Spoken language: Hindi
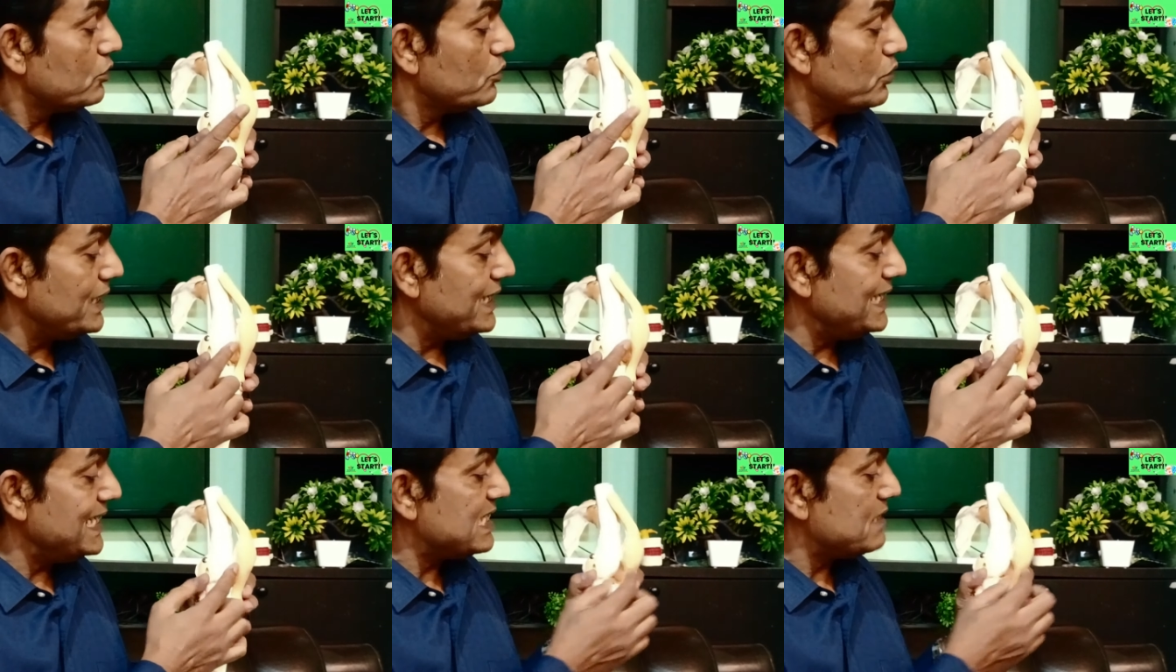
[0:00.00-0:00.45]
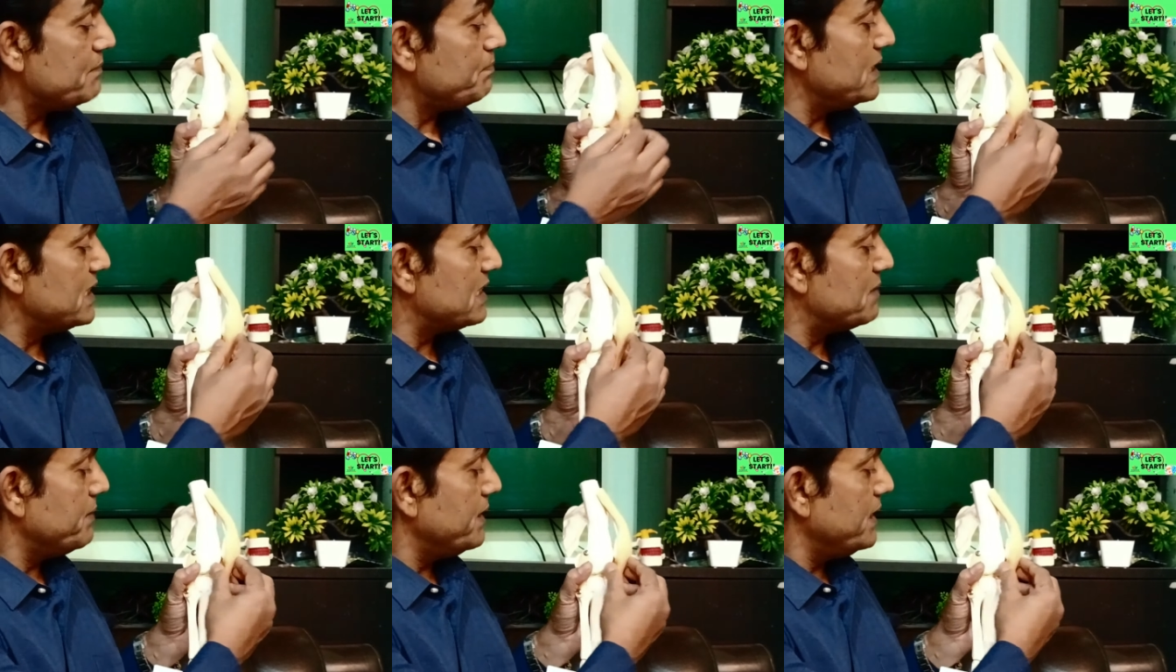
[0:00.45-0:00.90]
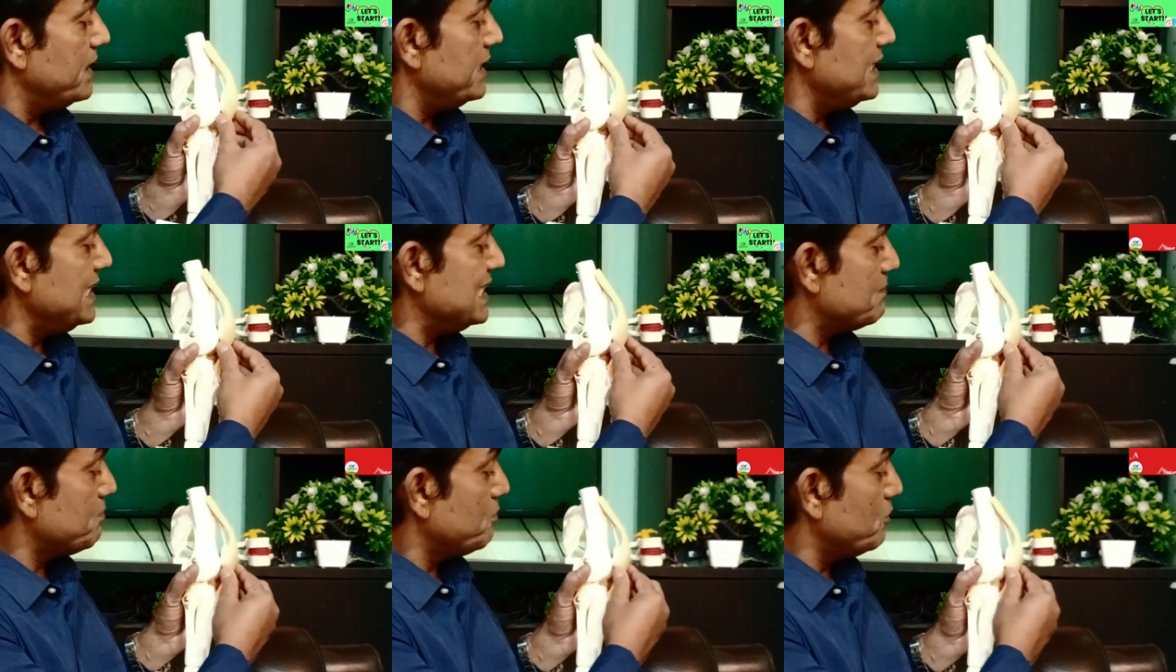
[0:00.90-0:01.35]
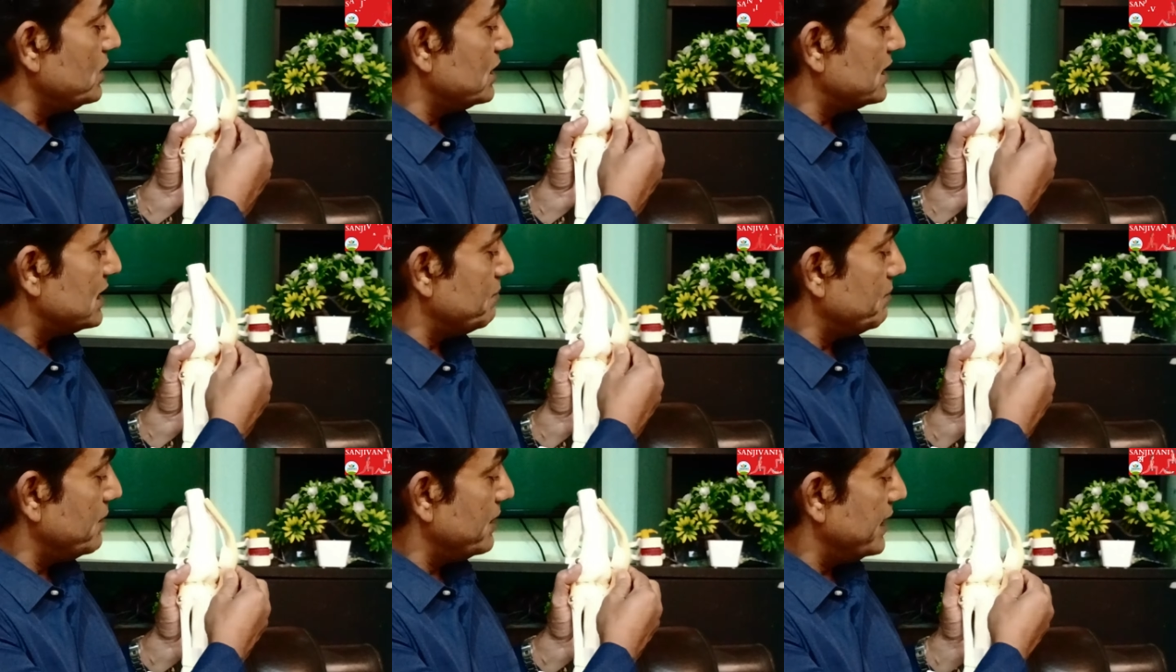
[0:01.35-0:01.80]
तो इस बीच में इस
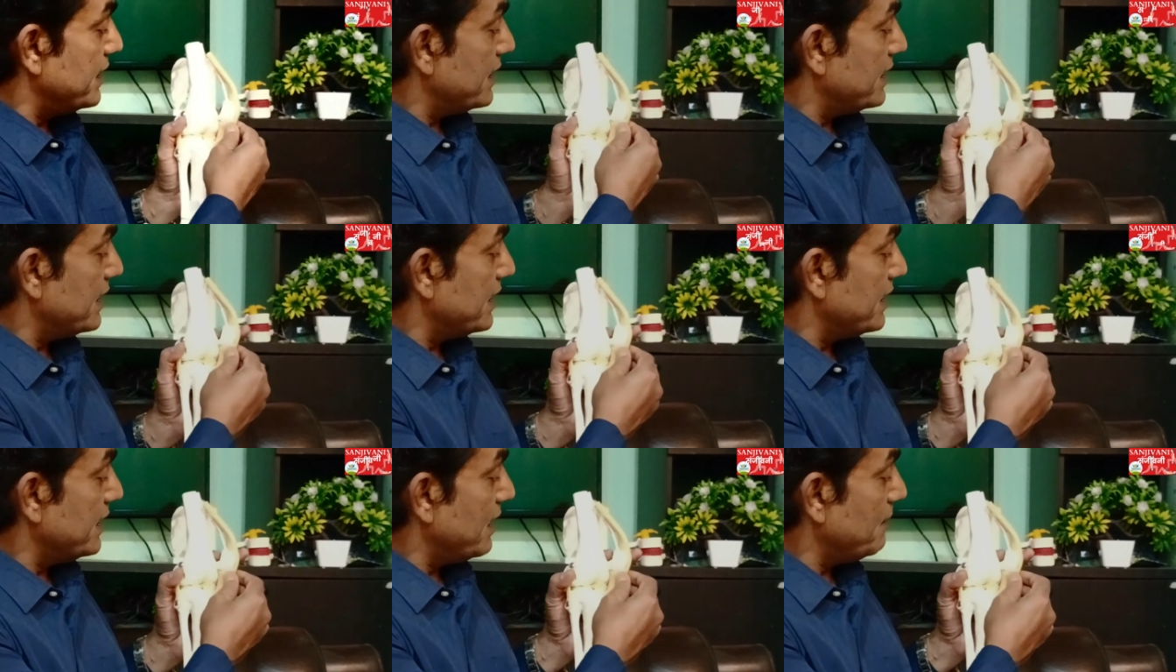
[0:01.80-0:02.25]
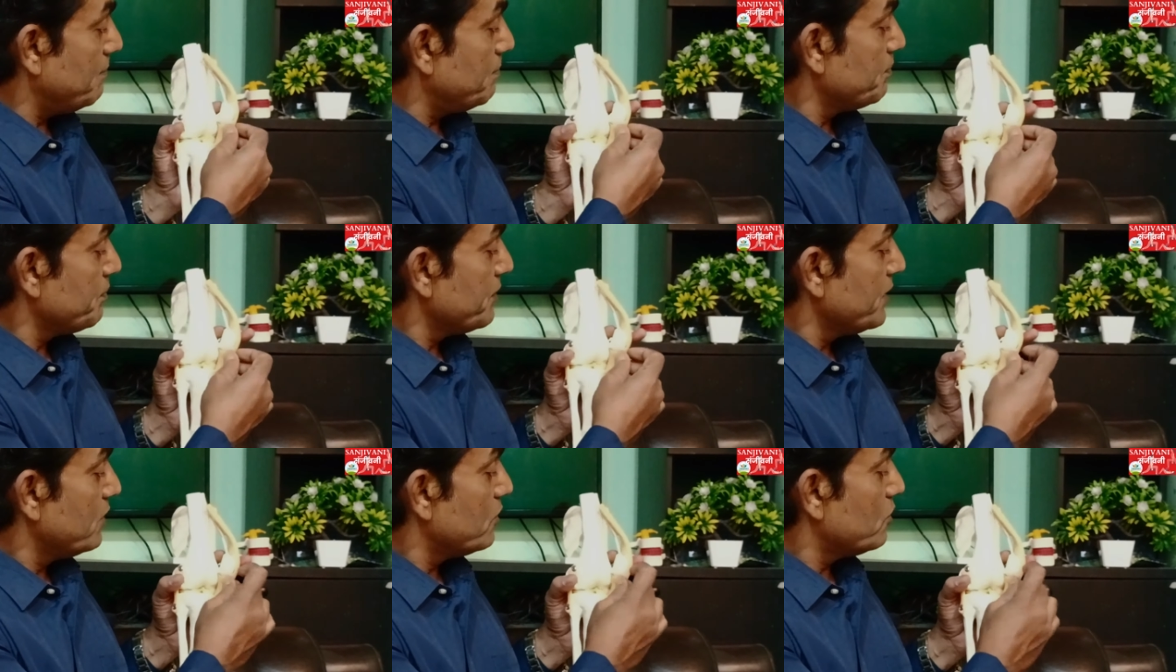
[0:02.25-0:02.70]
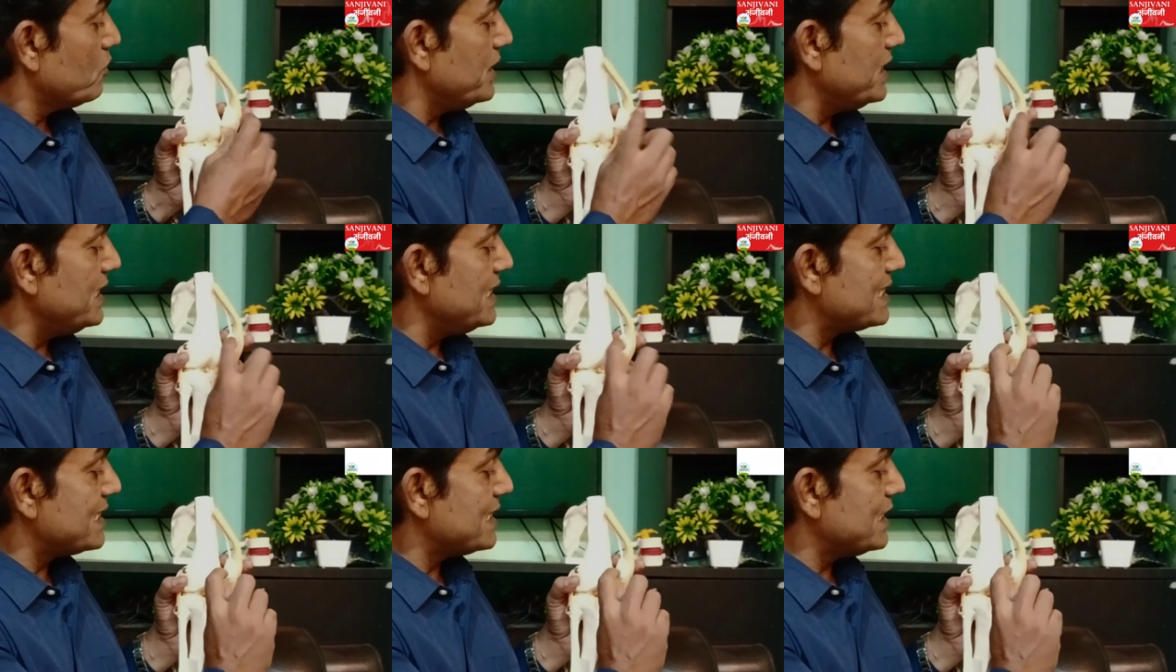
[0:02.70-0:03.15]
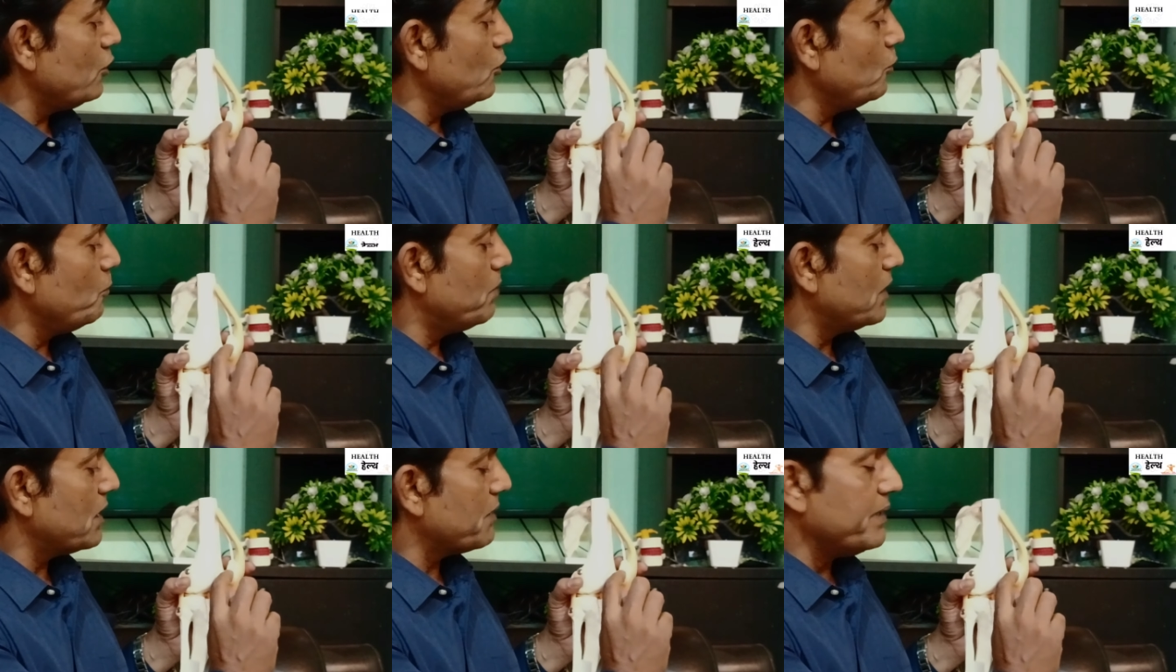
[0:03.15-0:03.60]
पोजीशन में देखेंगे आप तो इसके
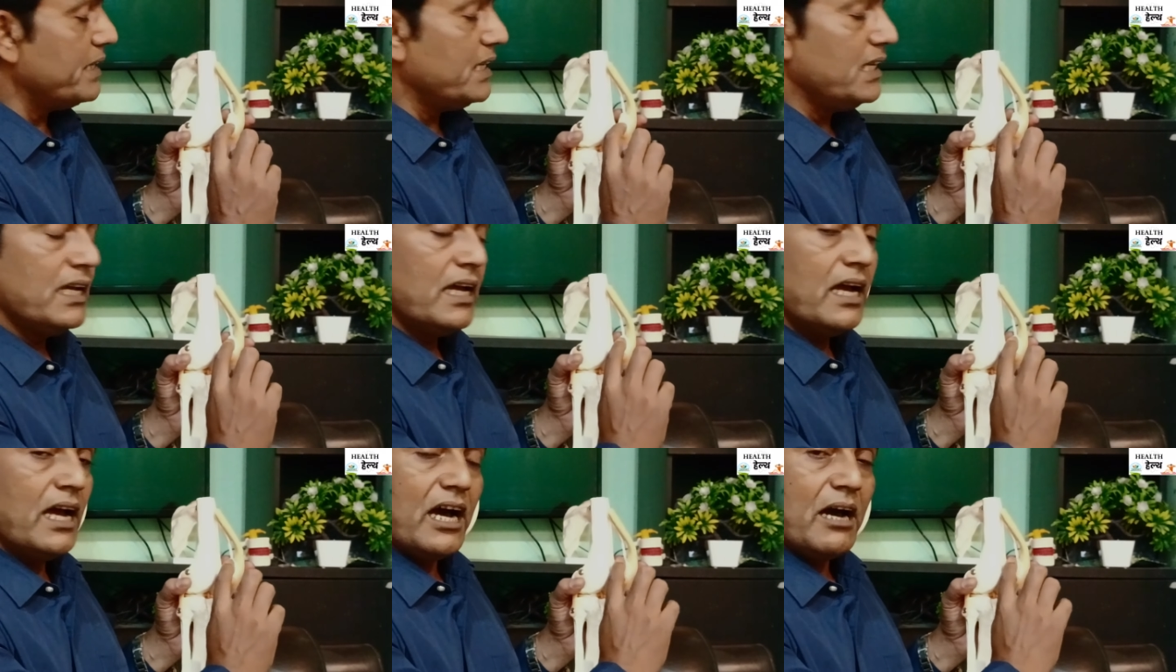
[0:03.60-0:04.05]
ऊपर भी